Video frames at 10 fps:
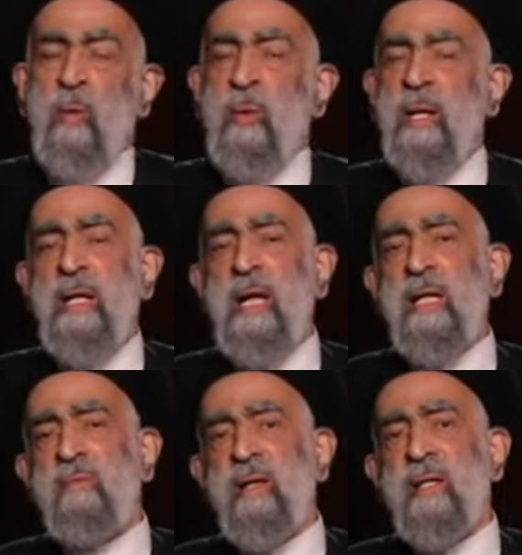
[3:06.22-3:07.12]

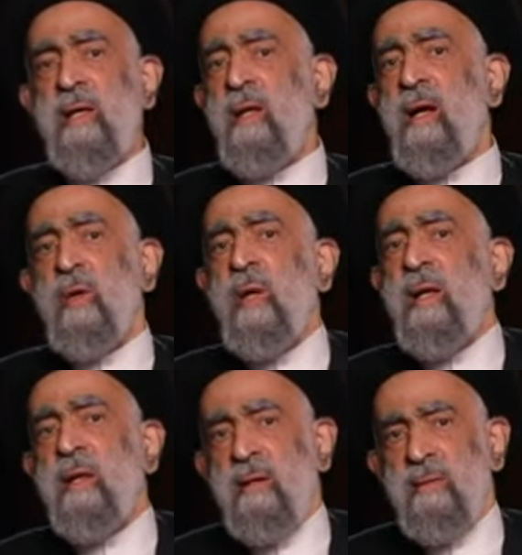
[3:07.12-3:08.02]
ولذلك فإن الله
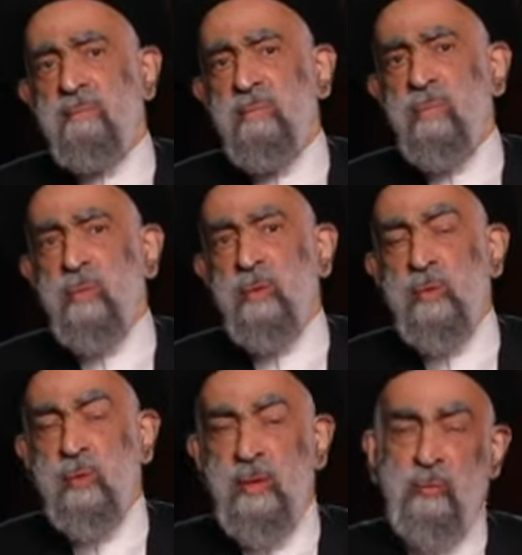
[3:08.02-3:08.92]
والله
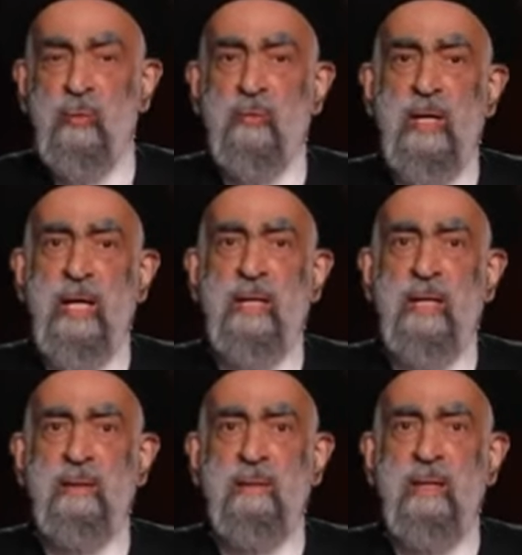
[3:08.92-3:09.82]
سنته في
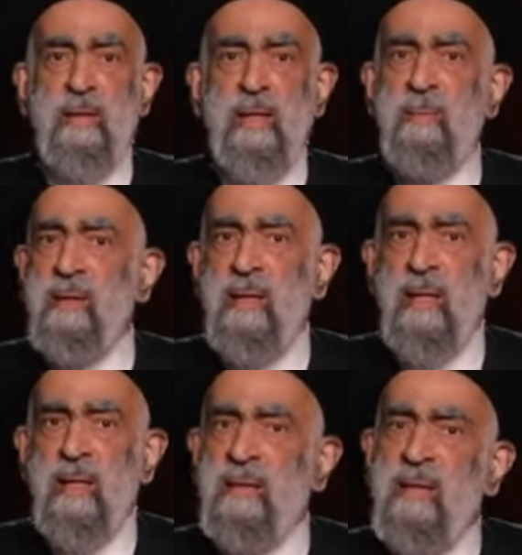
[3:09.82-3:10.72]
الحياة لا
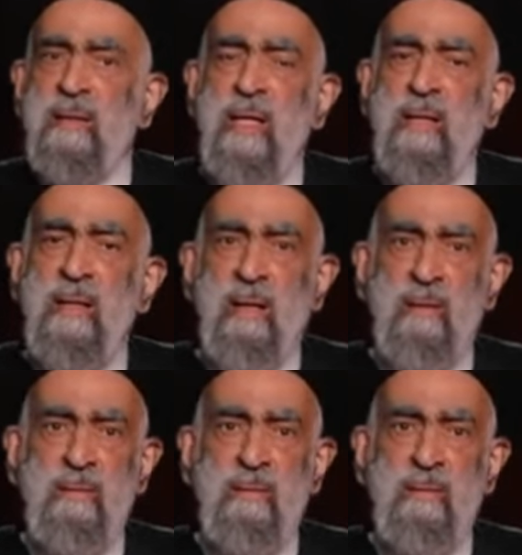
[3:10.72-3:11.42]
تتبدل لا تتغير